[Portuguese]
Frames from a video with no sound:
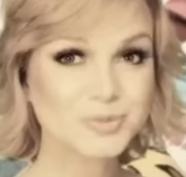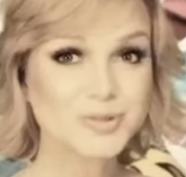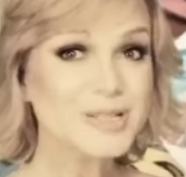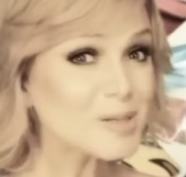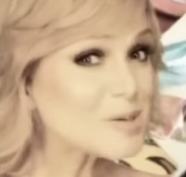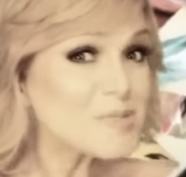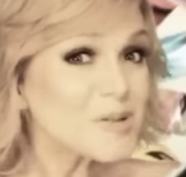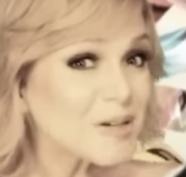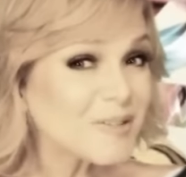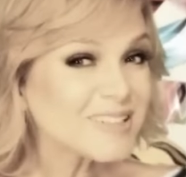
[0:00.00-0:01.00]
Faça como
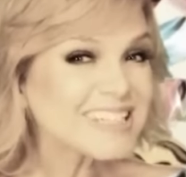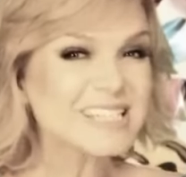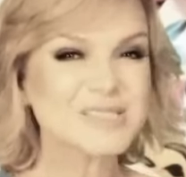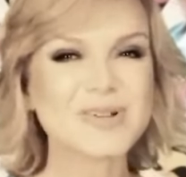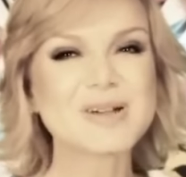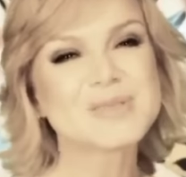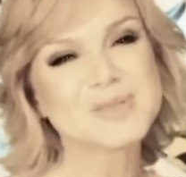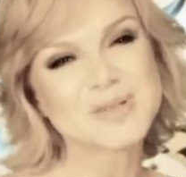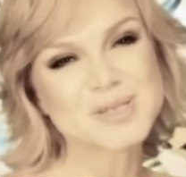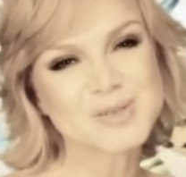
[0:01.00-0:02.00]
eu, transforme
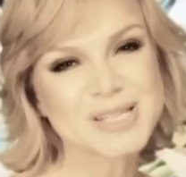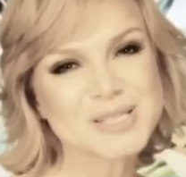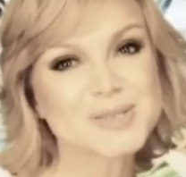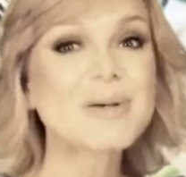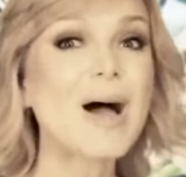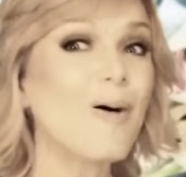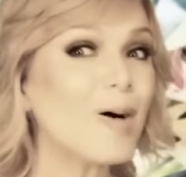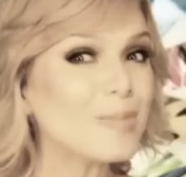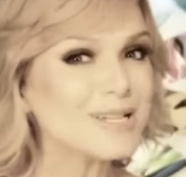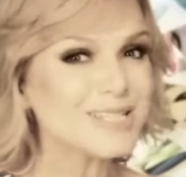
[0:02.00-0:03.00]
suas unhas numa
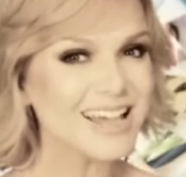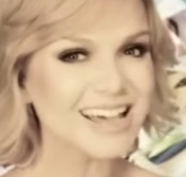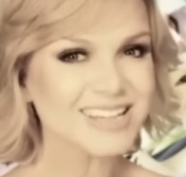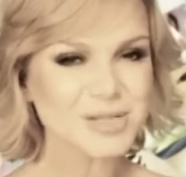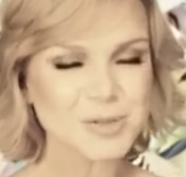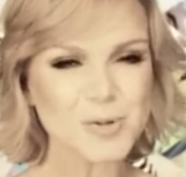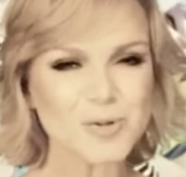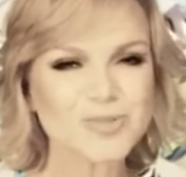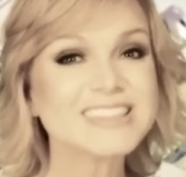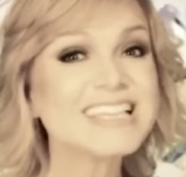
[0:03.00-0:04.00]
obra de arte com
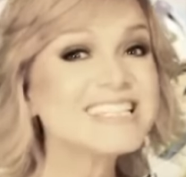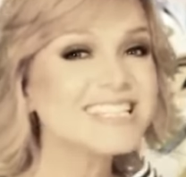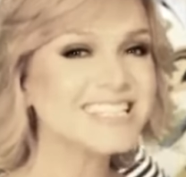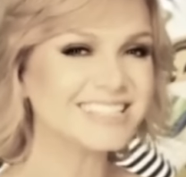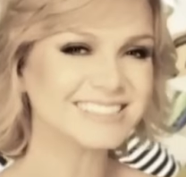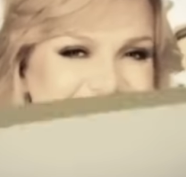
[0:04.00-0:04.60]
Tenchi.